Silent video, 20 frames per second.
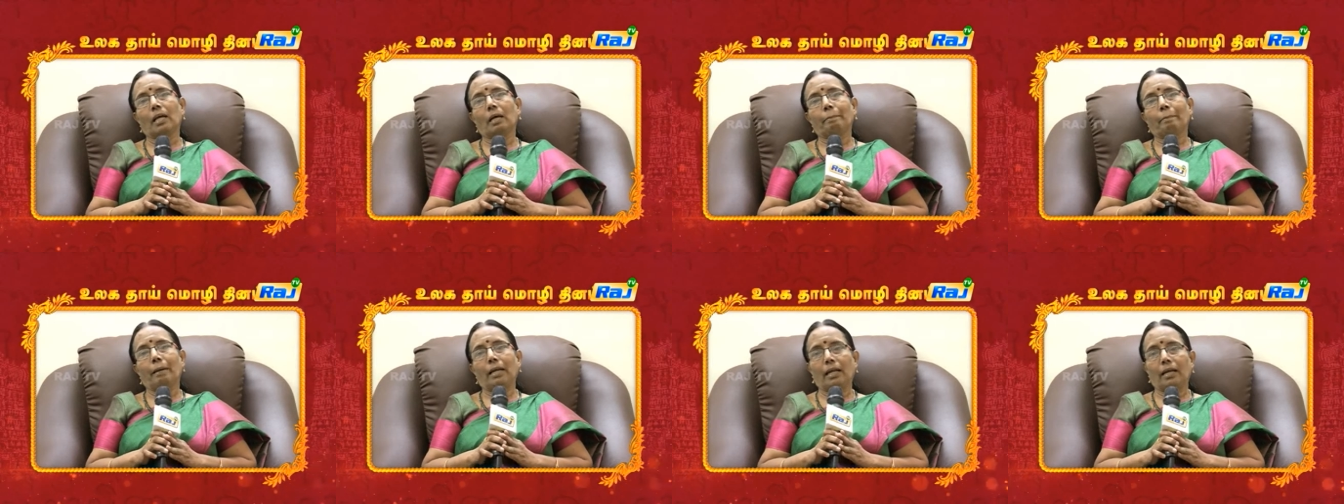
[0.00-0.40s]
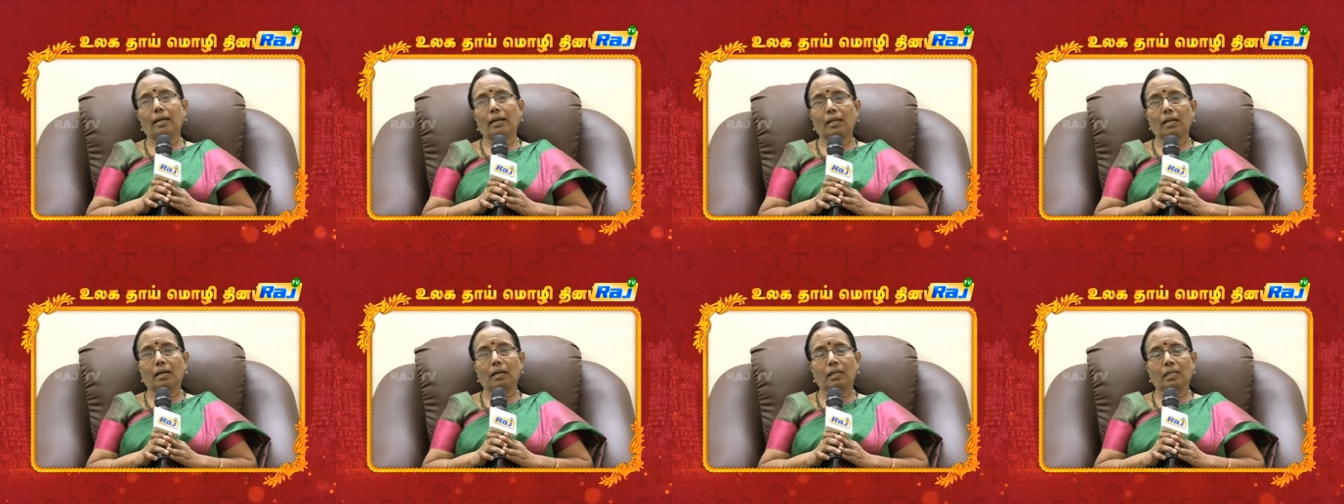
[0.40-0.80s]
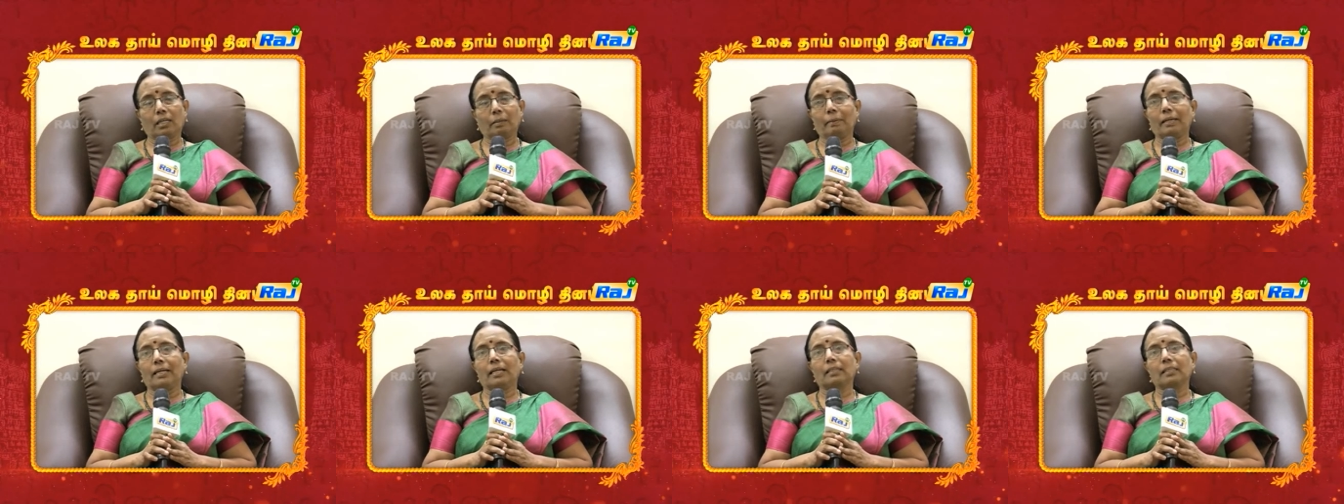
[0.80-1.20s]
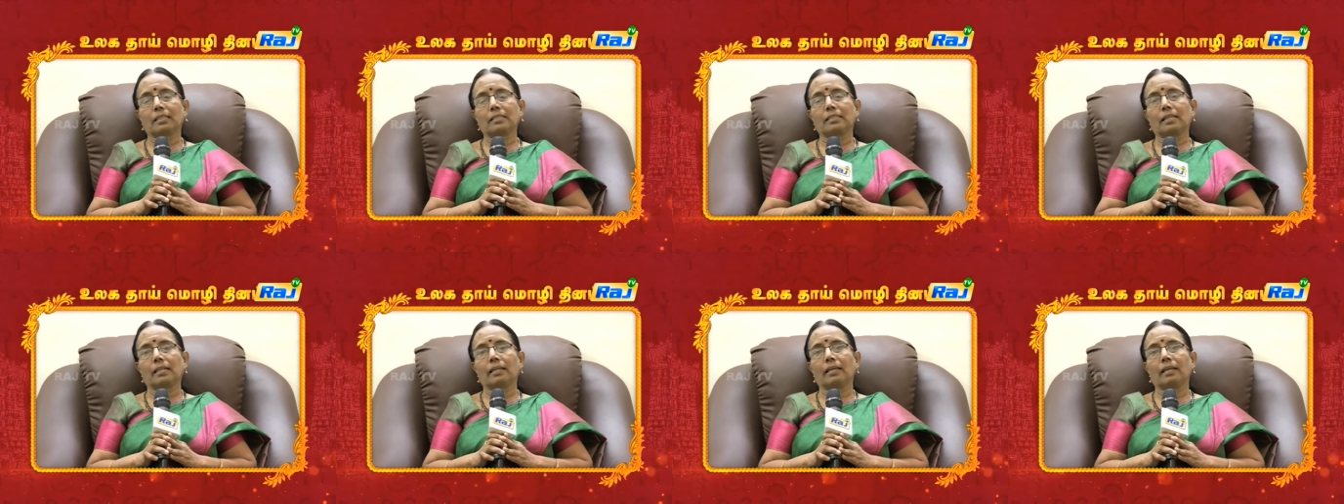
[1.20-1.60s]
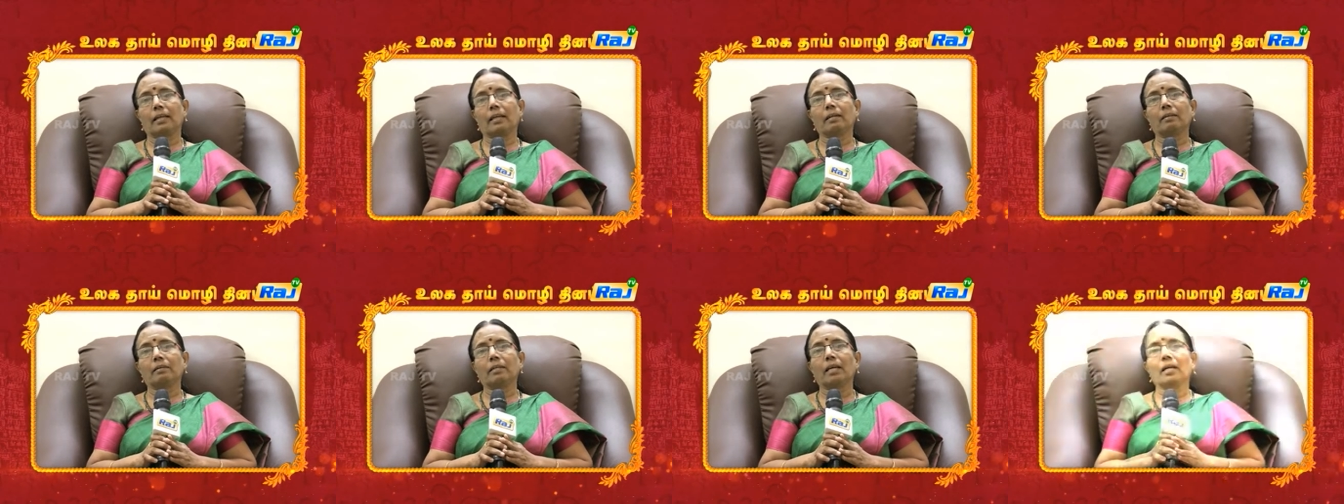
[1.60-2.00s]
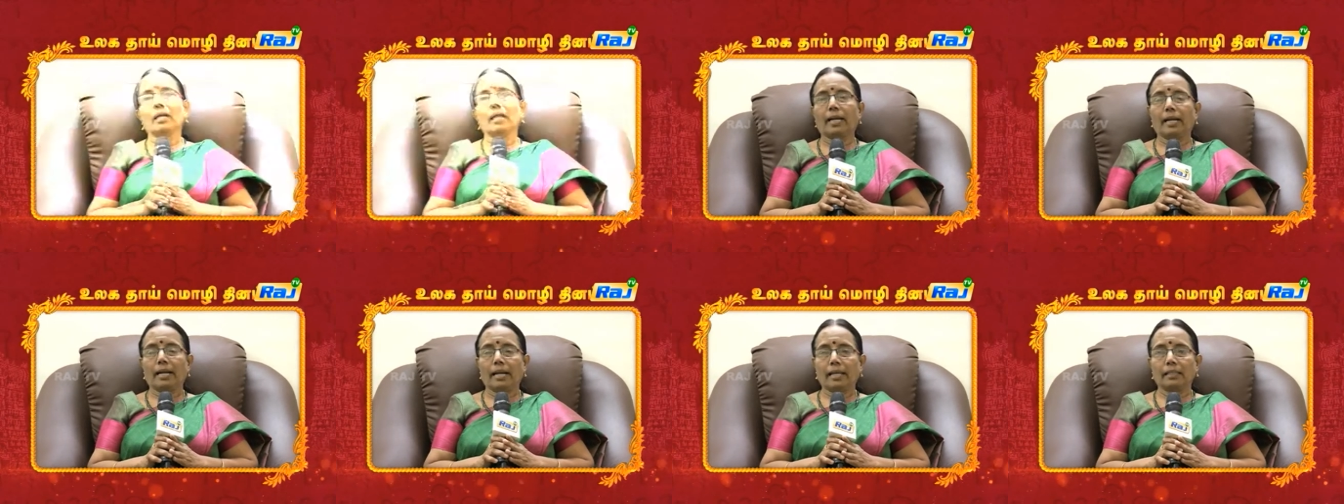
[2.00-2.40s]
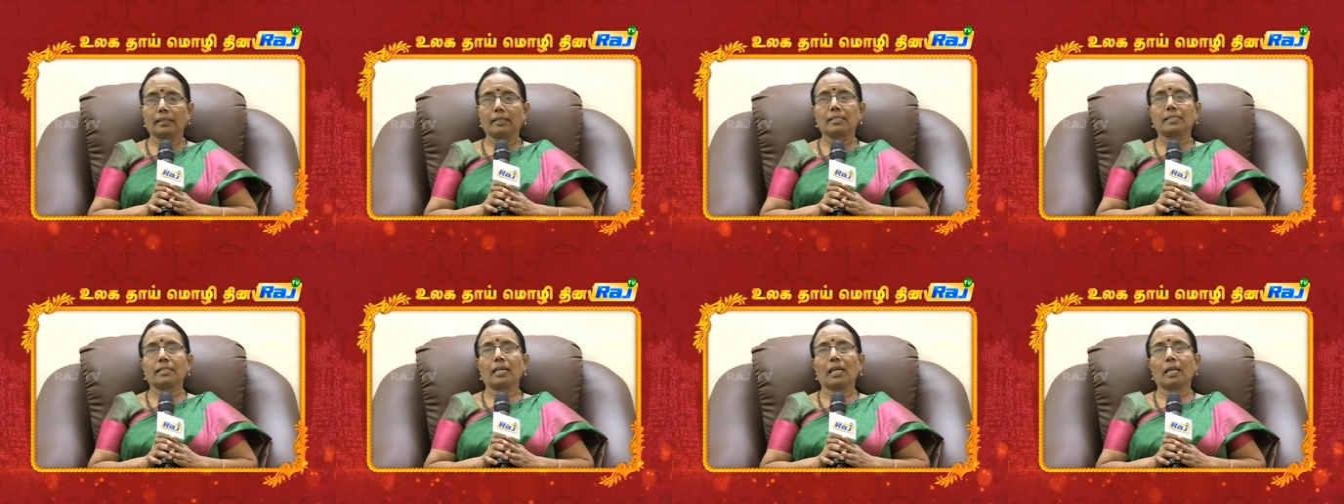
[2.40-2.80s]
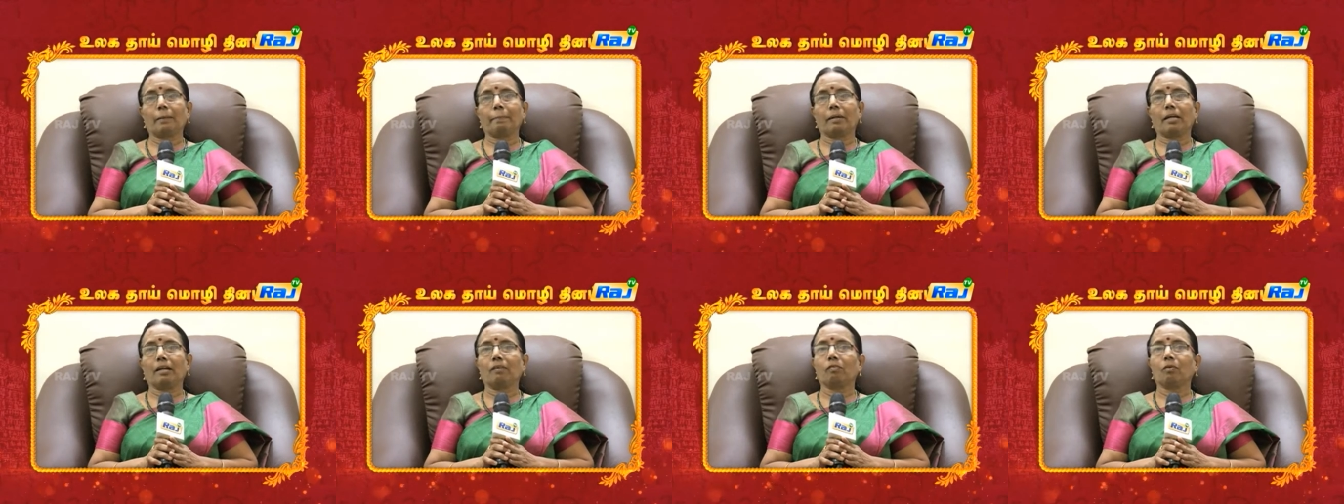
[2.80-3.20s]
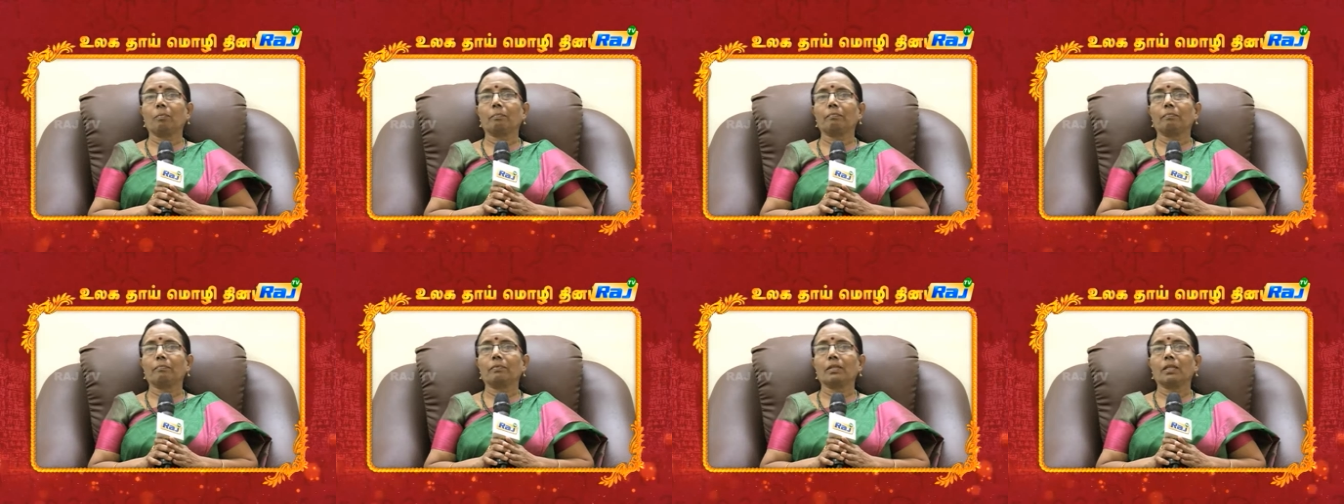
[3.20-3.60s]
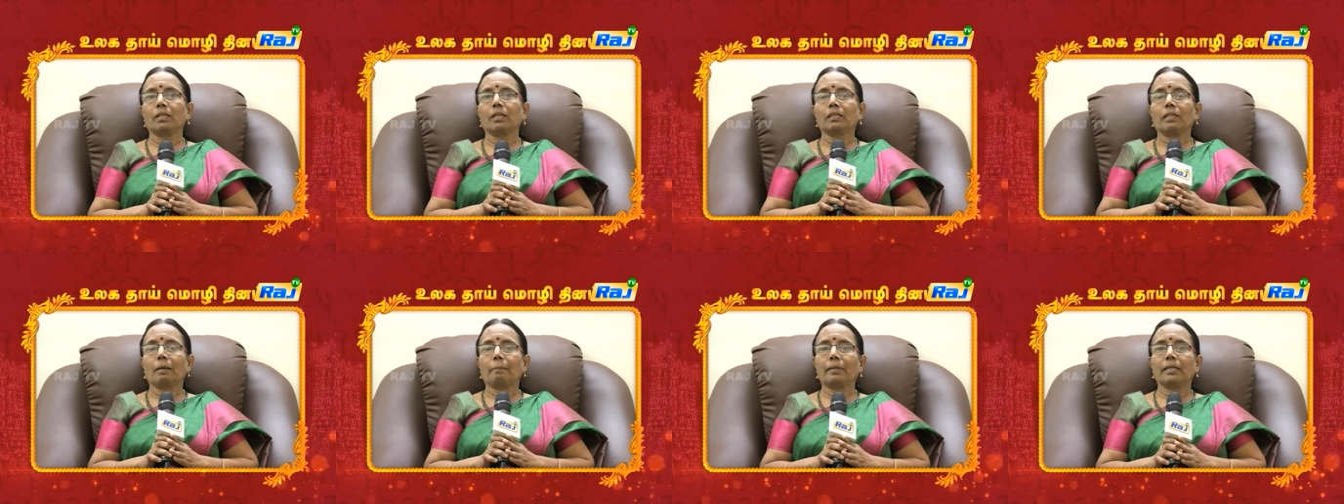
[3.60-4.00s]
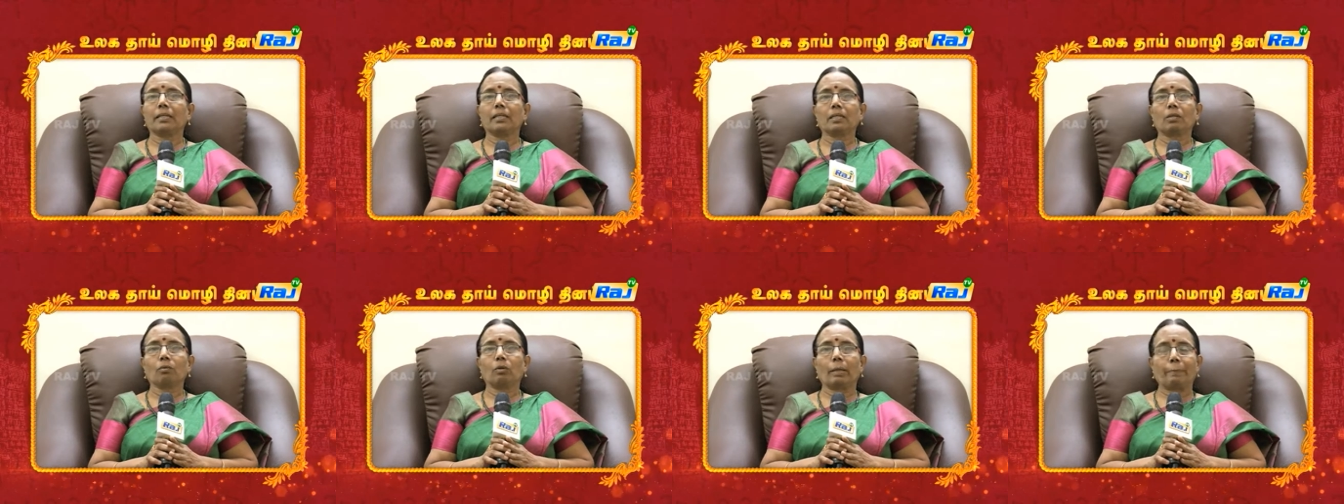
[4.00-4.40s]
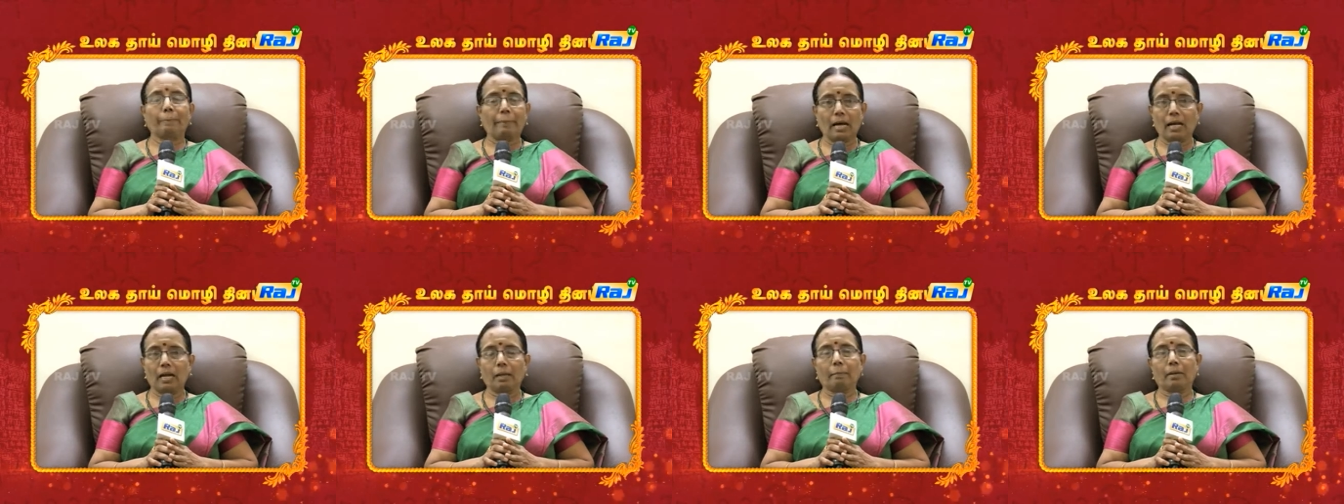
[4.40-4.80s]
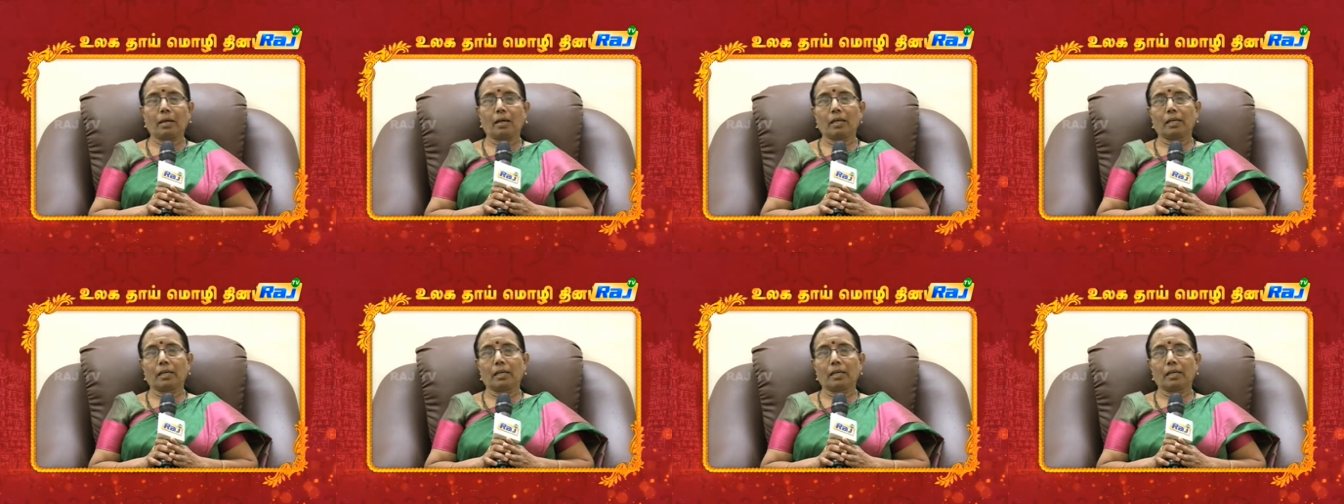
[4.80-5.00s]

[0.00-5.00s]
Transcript: பல இடங்களுக்கும் எடுத்துச் செல்கிறேன் இணைந்து செயல்படவும் தமிழுக்கு ஒரு பாலமாக